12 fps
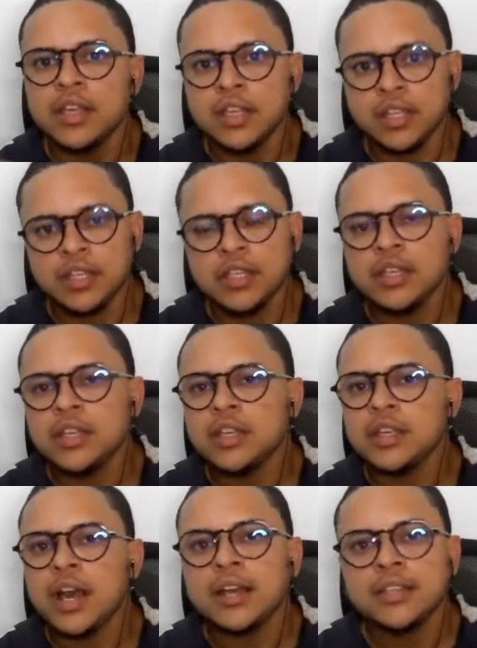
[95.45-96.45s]
e que
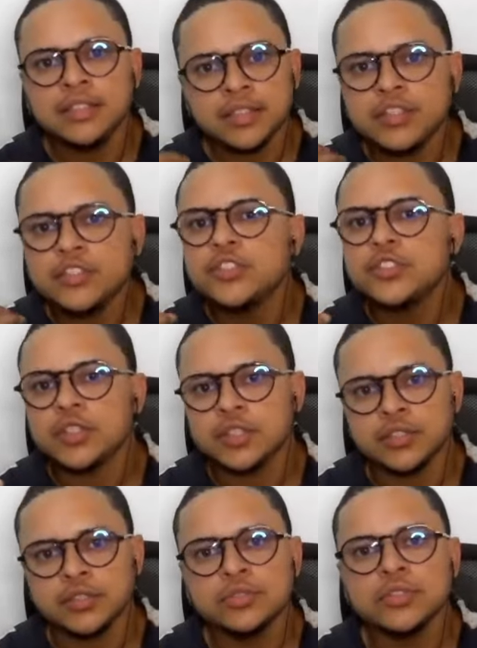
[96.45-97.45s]
ainda
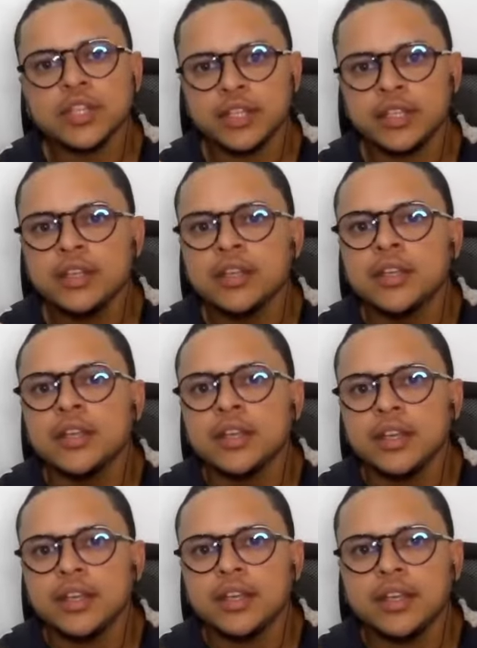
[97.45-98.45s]
estão, né,
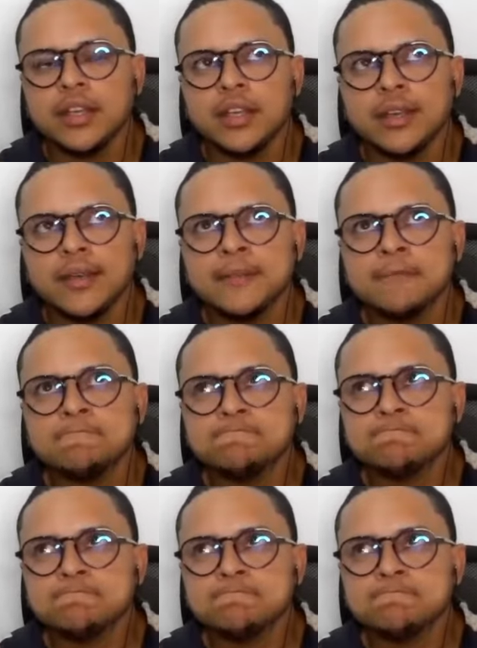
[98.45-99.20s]
é,